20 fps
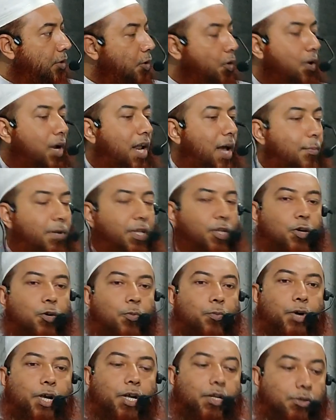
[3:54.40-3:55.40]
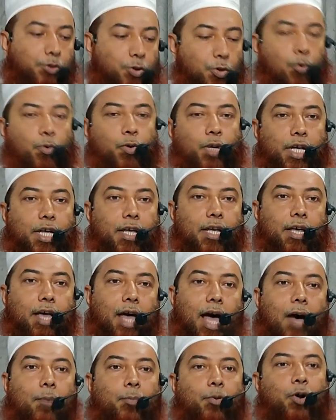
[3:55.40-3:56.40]
তখন আমাদের উপরে জরুরি
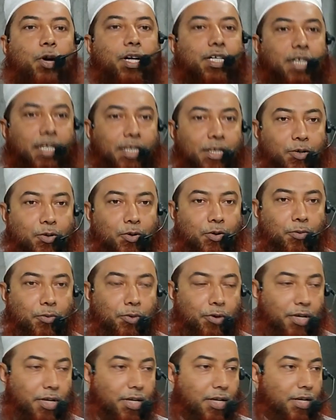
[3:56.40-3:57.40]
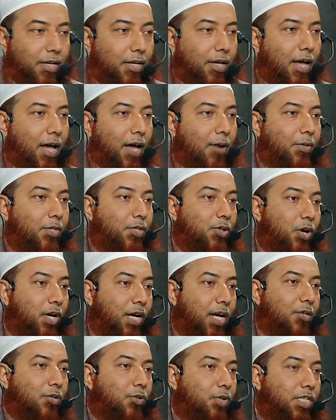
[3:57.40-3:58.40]
আমরাও একসাথে করব। আবার
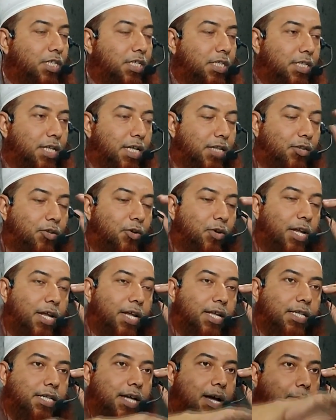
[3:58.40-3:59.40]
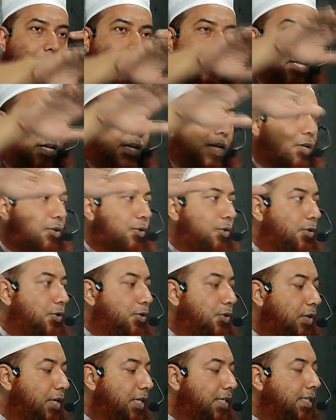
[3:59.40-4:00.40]
সরকার যদি সিদ্ধান্ত নেন যে আমাদের এই
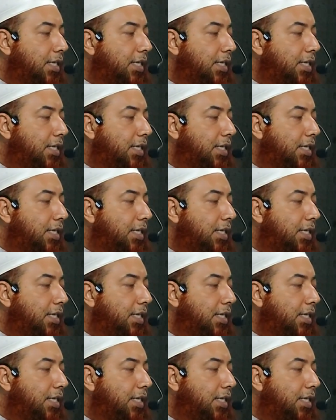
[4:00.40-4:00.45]
অঞ্চলে